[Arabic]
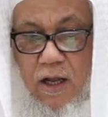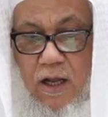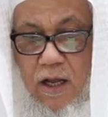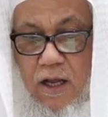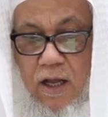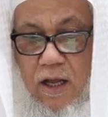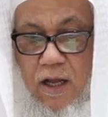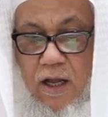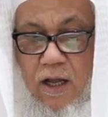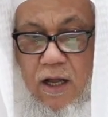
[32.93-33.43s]

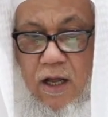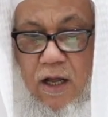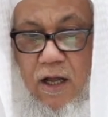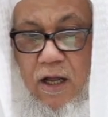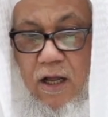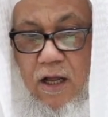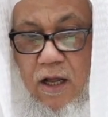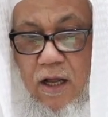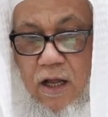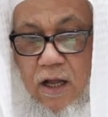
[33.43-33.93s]

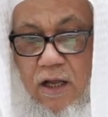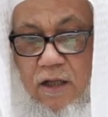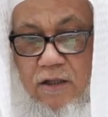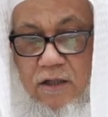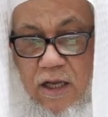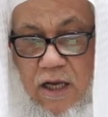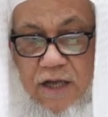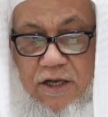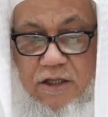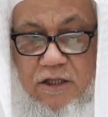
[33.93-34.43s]
آه
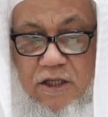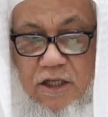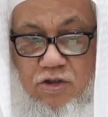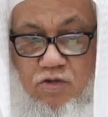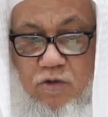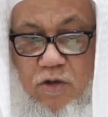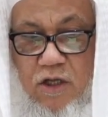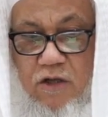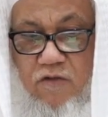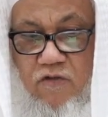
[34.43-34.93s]
إتقان
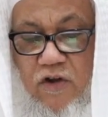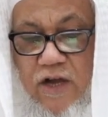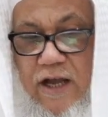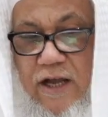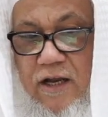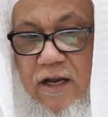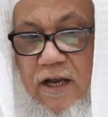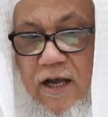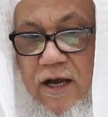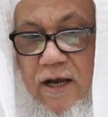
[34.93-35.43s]
التجويد
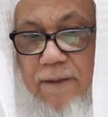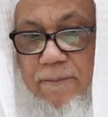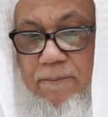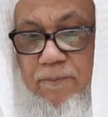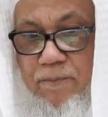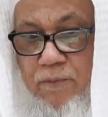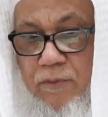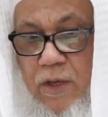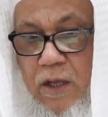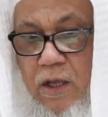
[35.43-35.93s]
فإن
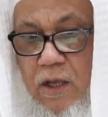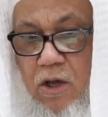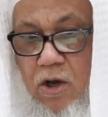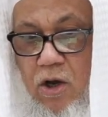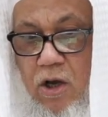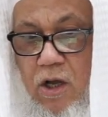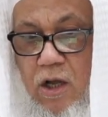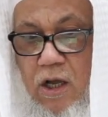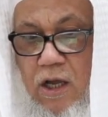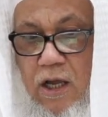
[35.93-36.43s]

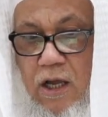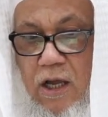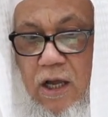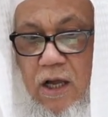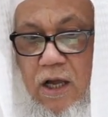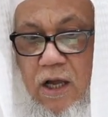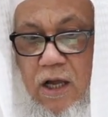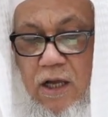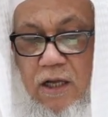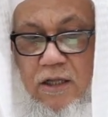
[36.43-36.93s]

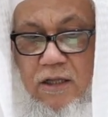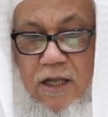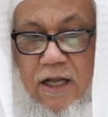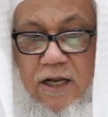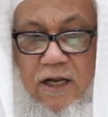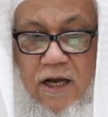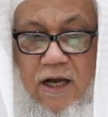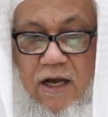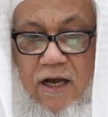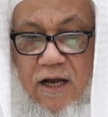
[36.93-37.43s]
آه،
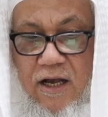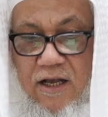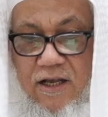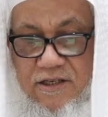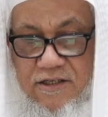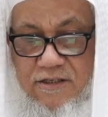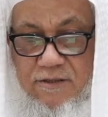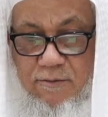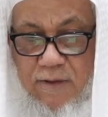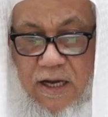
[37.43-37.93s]
عندنا
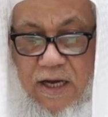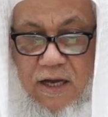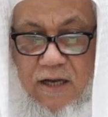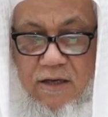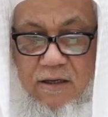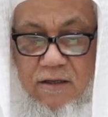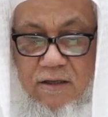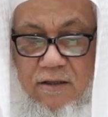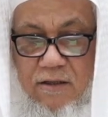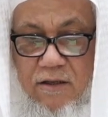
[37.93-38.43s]

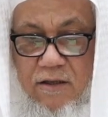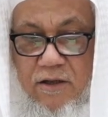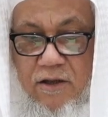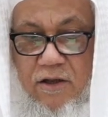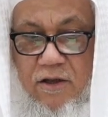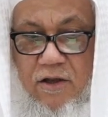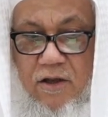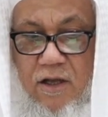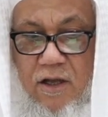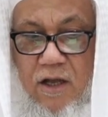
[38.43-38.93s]
قسمان
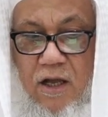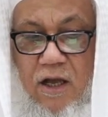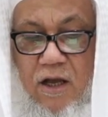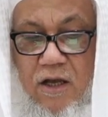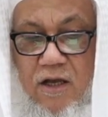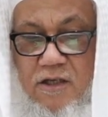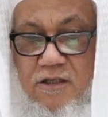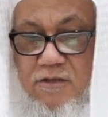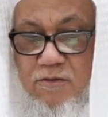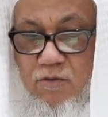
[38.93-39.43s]

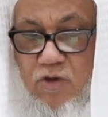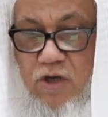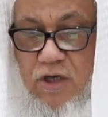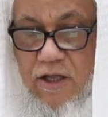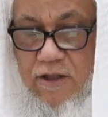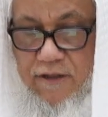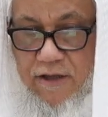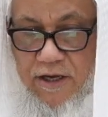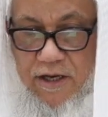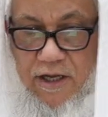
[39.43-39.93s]
قسم
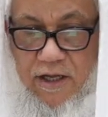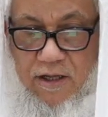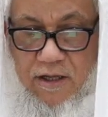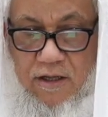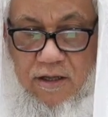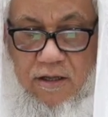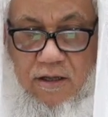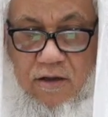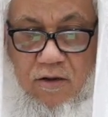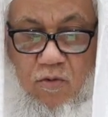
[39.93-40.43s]
نظري
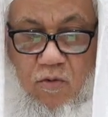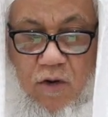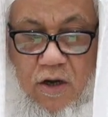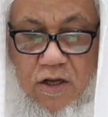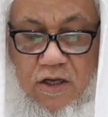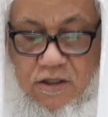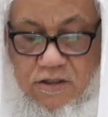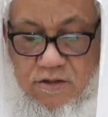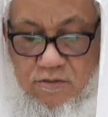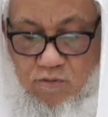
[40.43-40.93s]

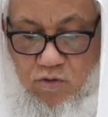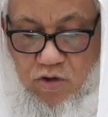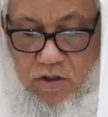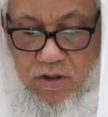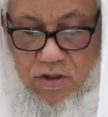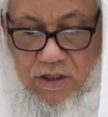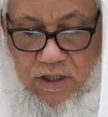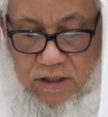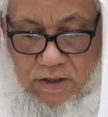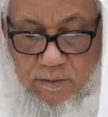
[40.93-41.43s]

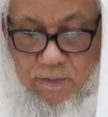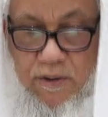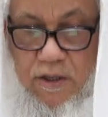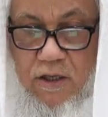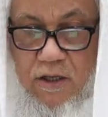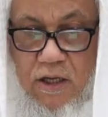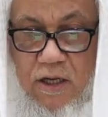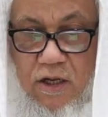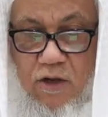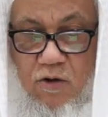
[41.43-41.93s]
وقسم
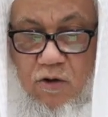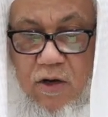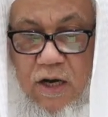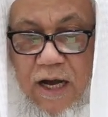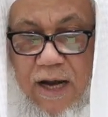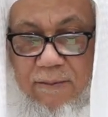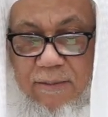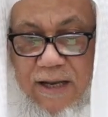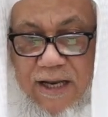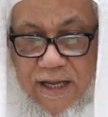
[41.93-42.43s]
تطبيقي
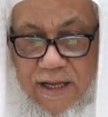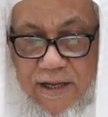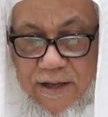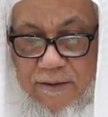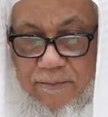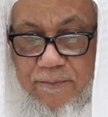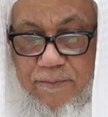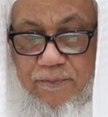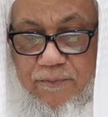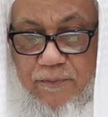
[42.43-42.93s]
عملي
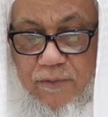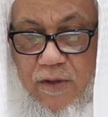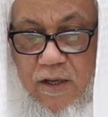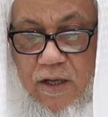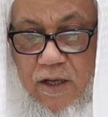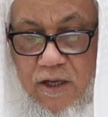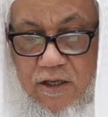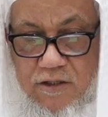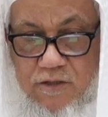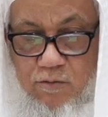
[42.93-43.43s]

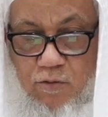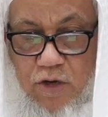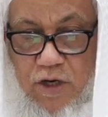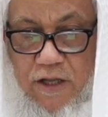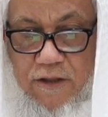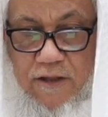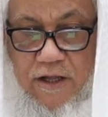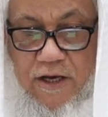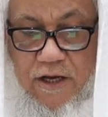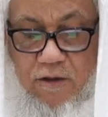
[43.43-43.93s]

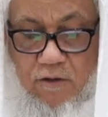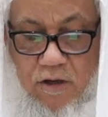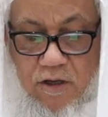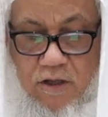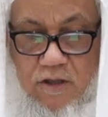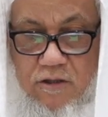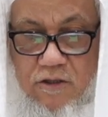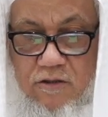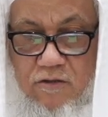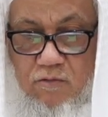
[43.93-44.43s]
قسم نظري
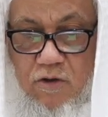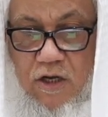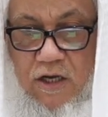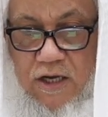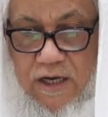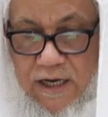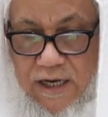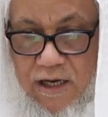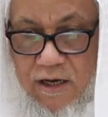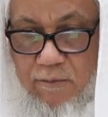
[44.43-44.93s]
وقسم
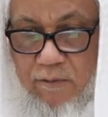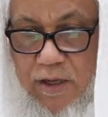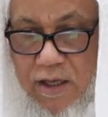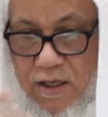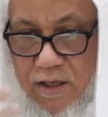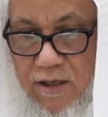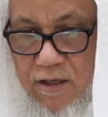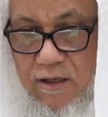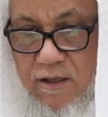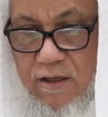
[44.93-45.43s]

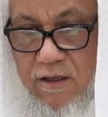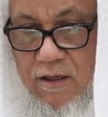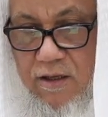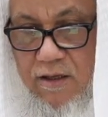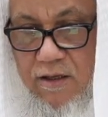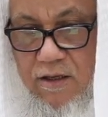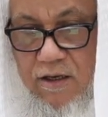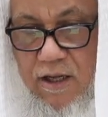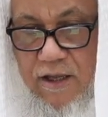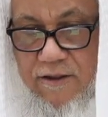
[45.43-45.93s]
علمي
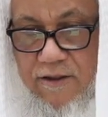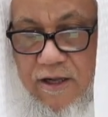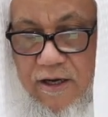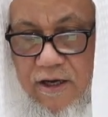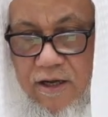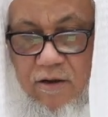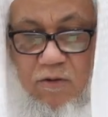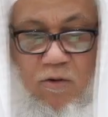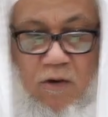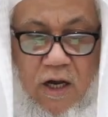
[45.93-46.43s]

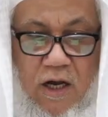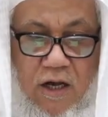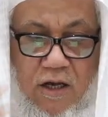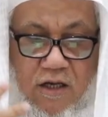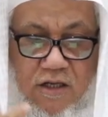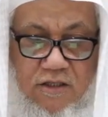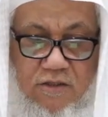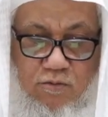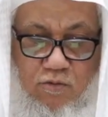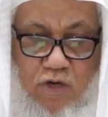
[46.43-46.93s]
نظري
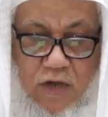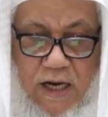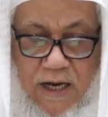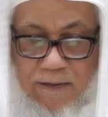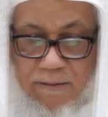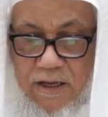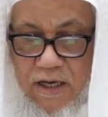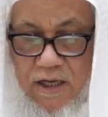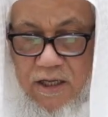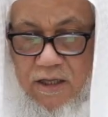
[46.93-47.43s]
وقسم
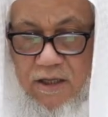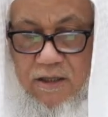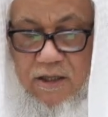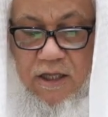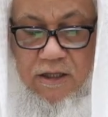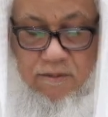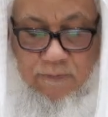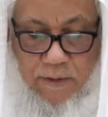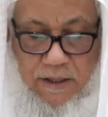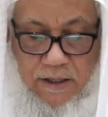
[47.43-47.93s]
عملي
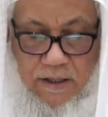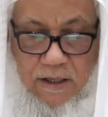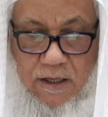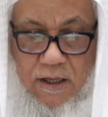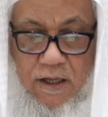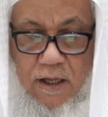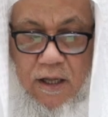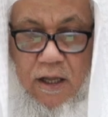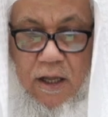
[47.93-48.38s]
تطبيقي